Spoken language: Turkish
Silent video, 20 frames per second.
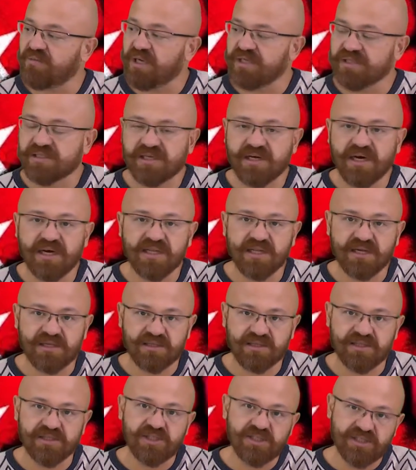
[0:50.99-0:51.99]
bazı
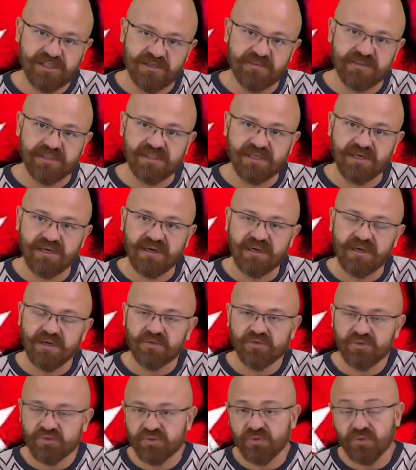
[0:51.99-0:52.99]
kaynakları işlemese
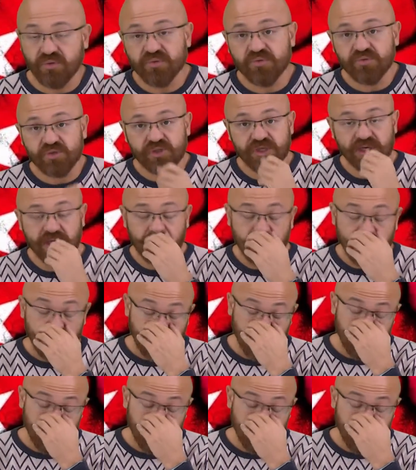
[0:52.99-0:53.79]
Rusya oldukça